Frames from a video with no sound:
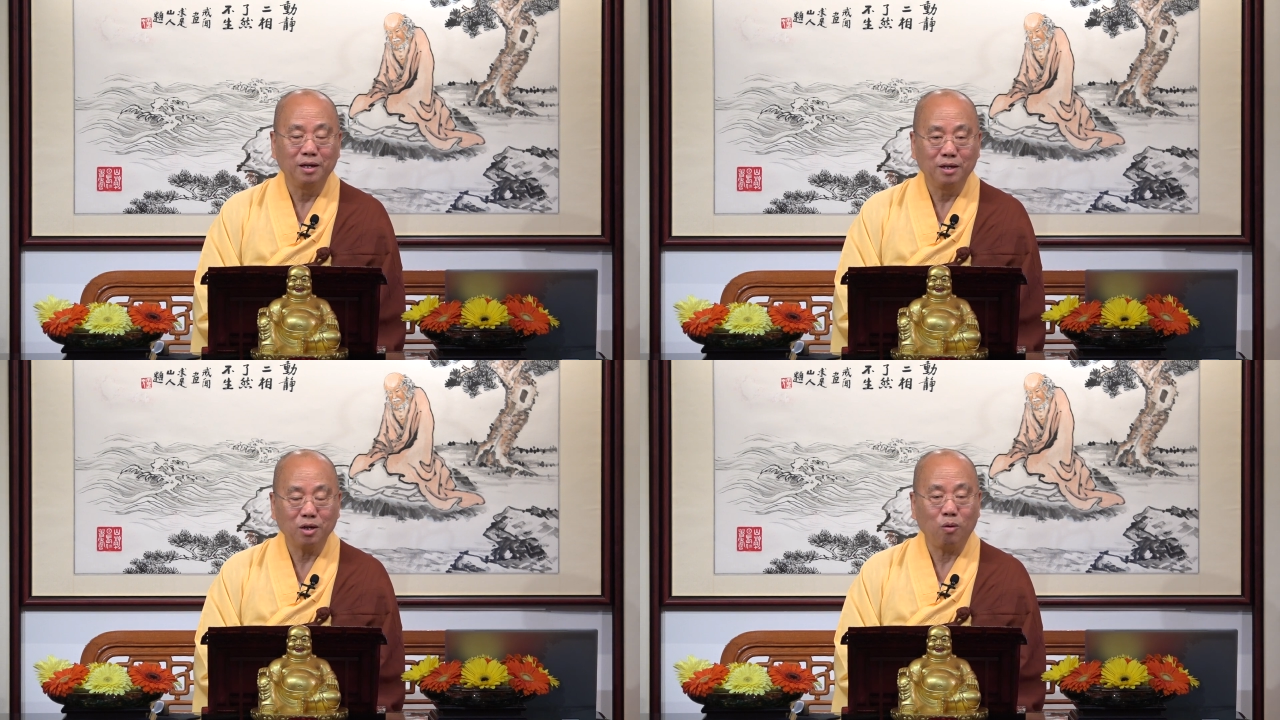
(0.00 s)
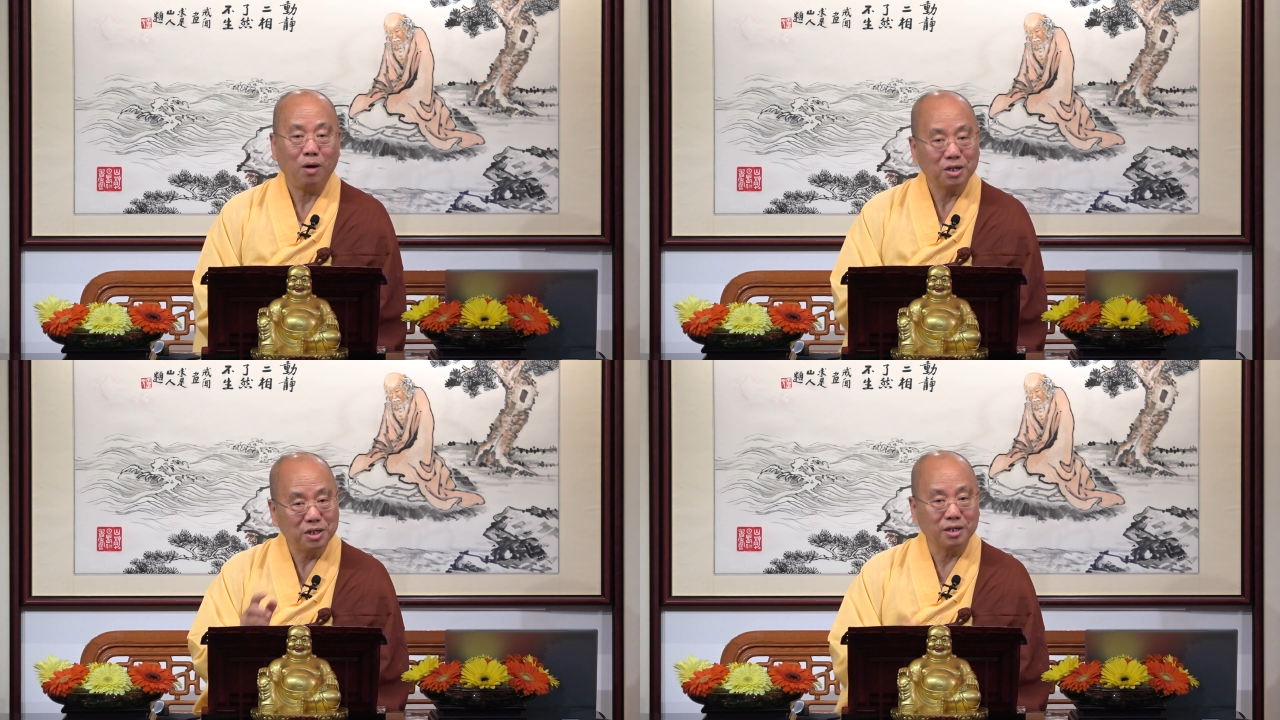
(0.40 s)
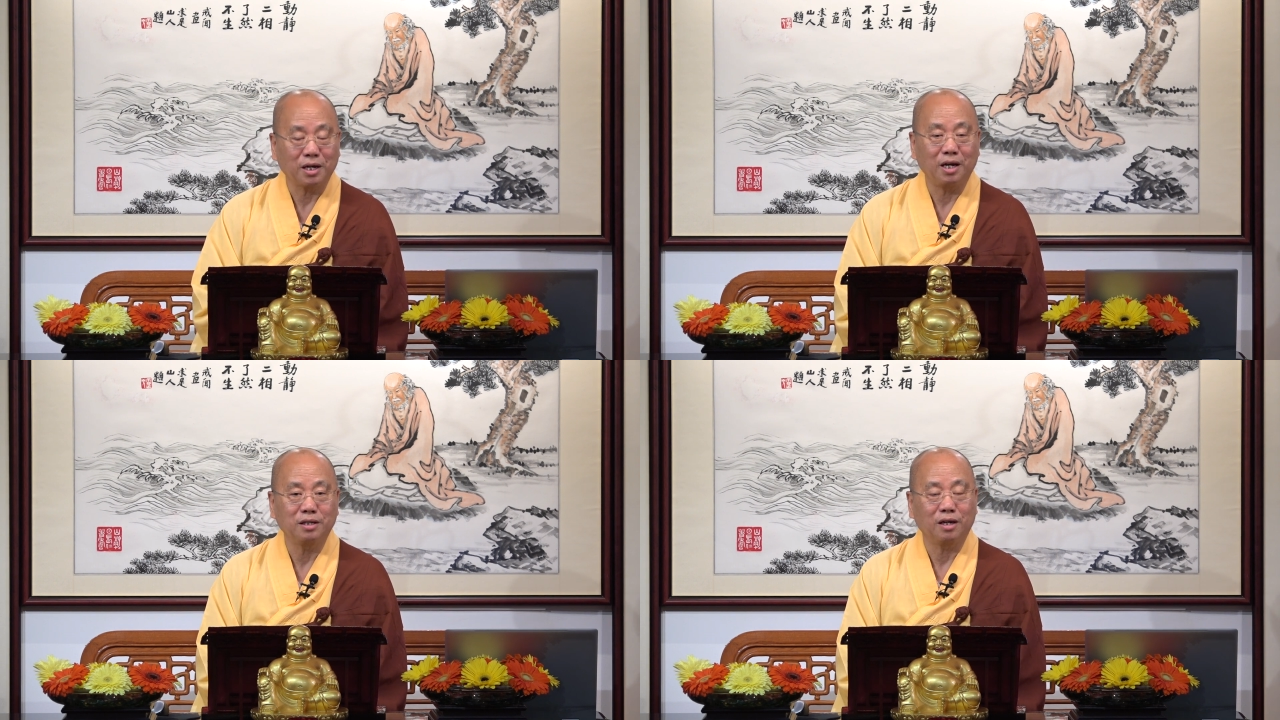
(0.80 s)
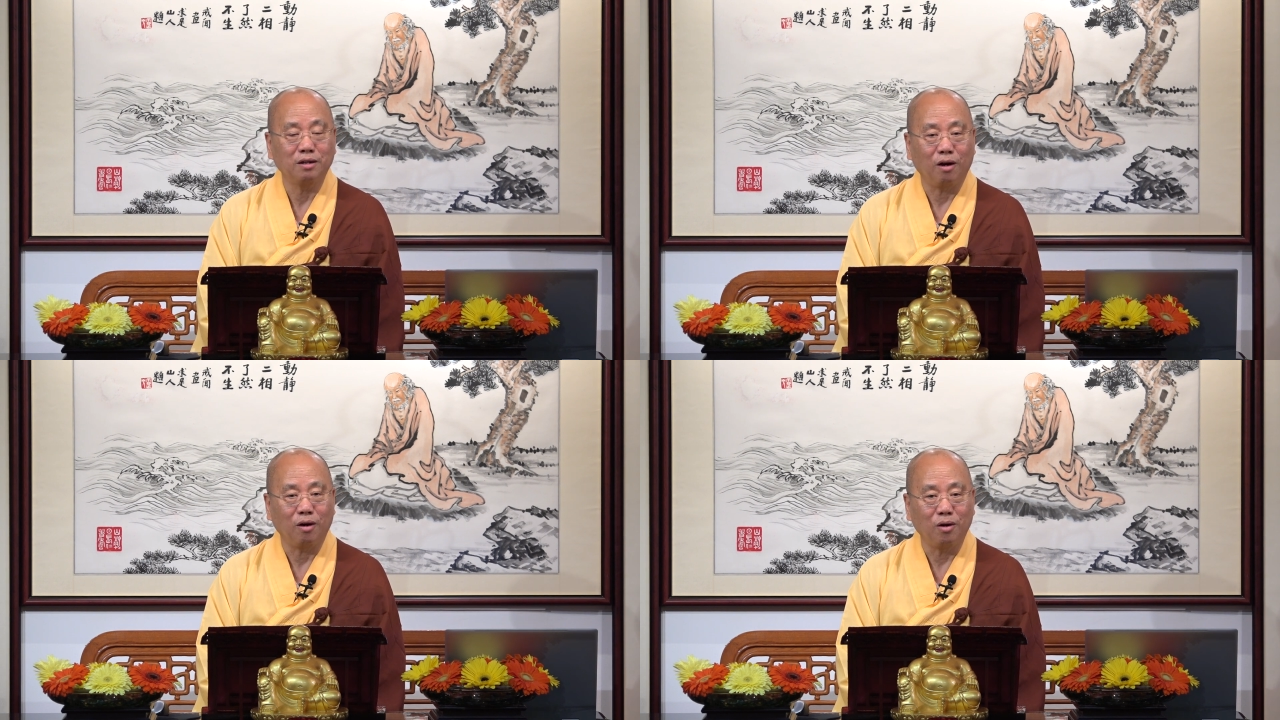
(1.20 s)
这个花现在开得很
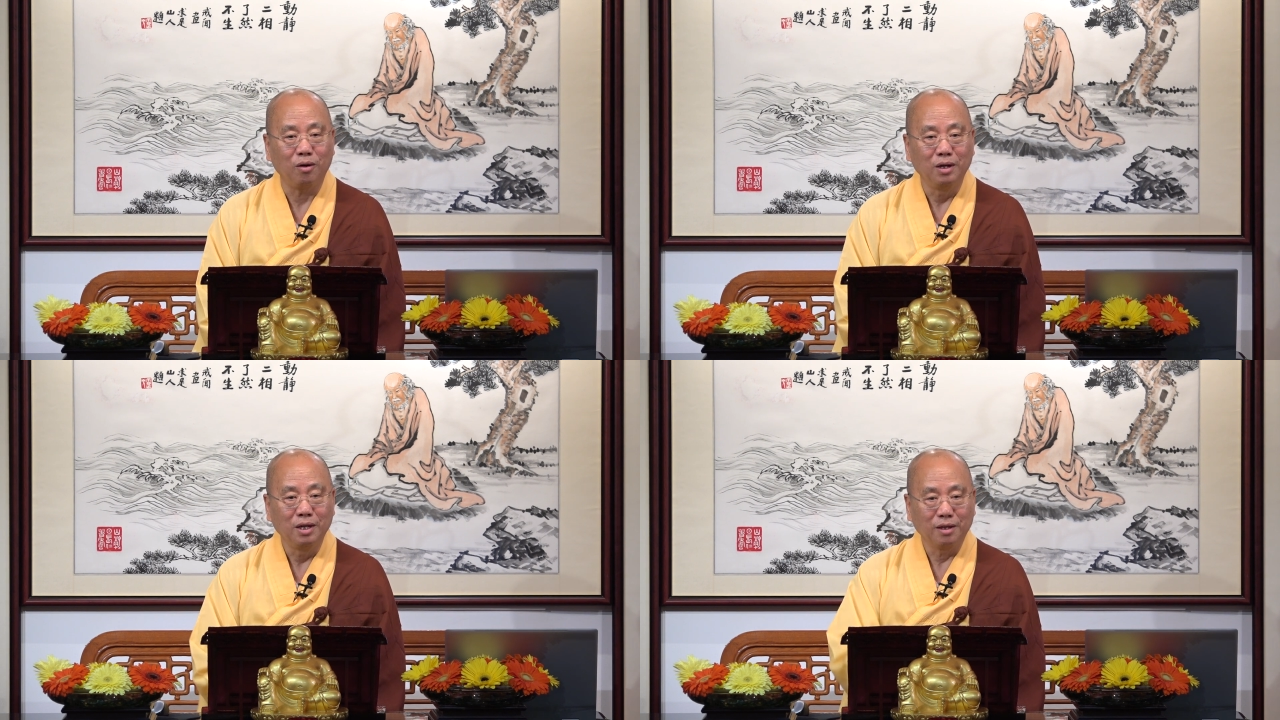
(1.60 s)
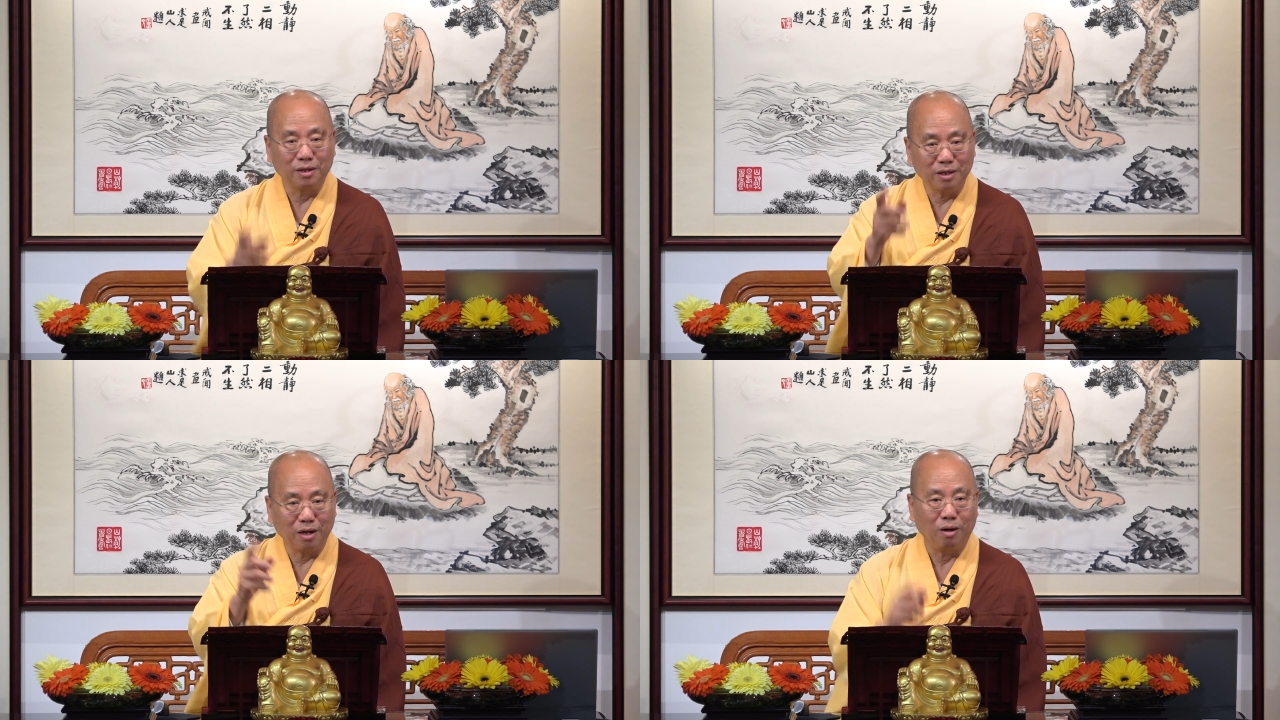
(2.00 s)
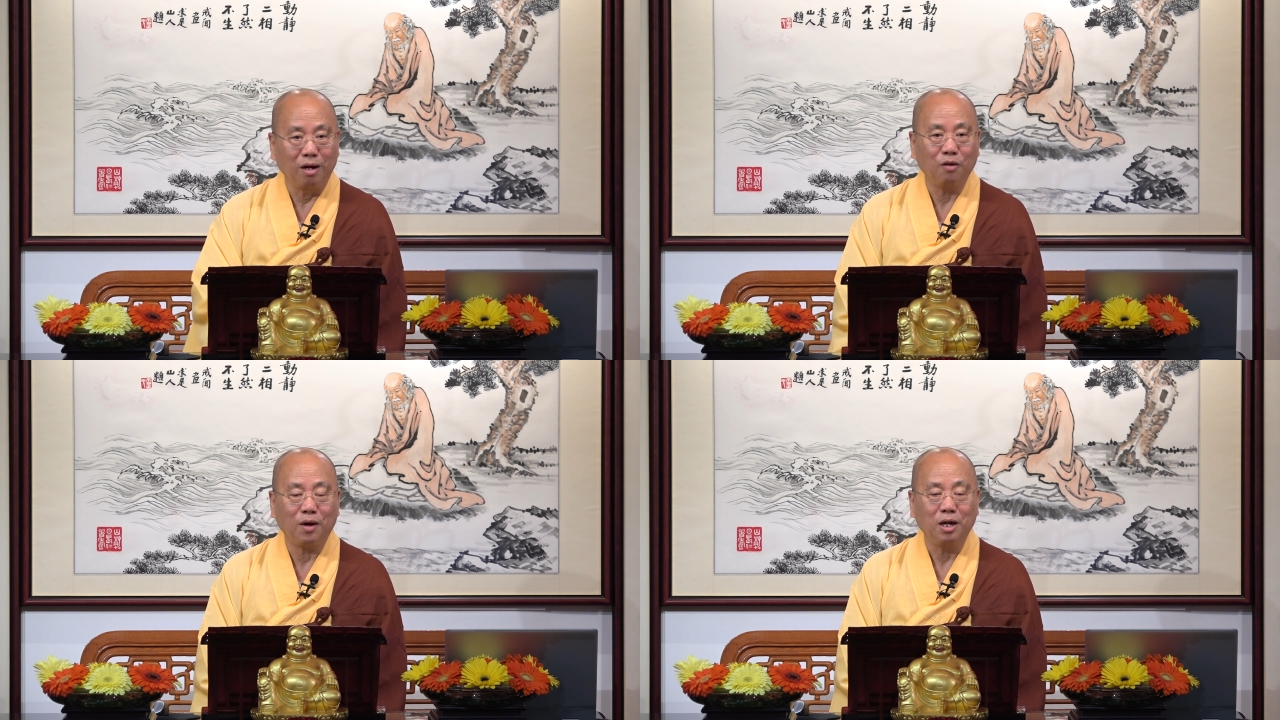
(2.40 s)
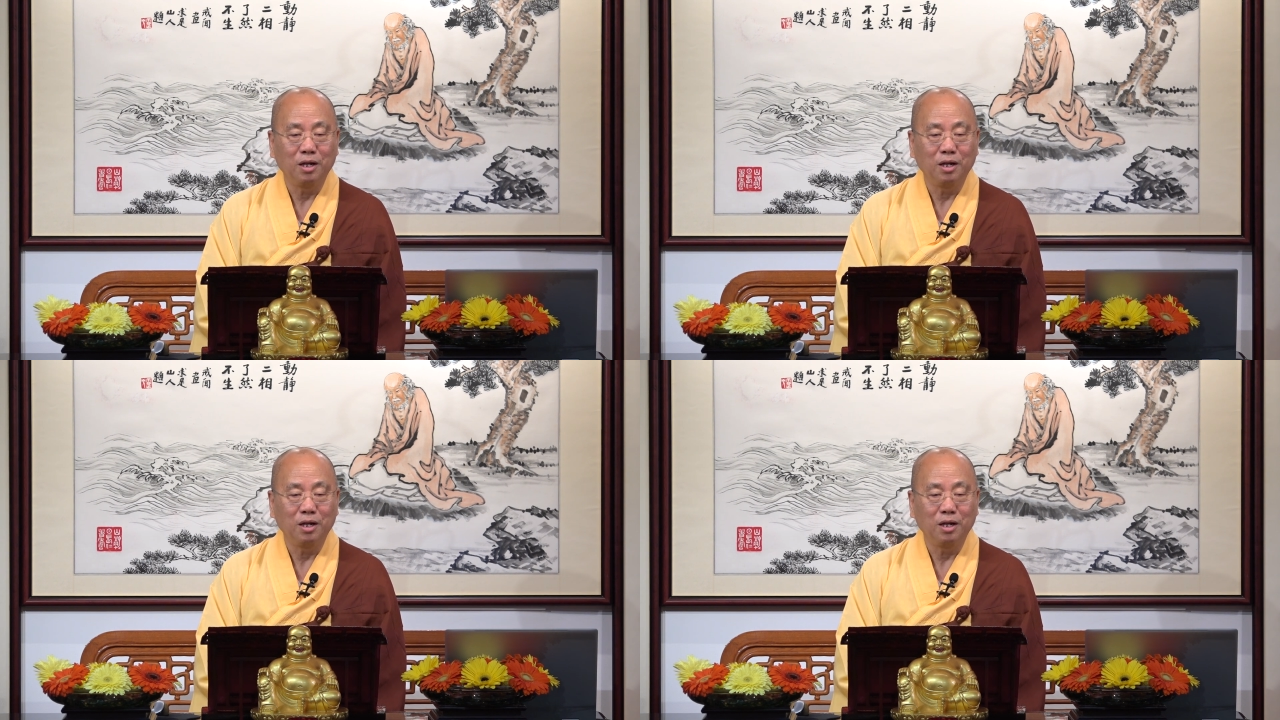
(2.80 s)
好，那个荷花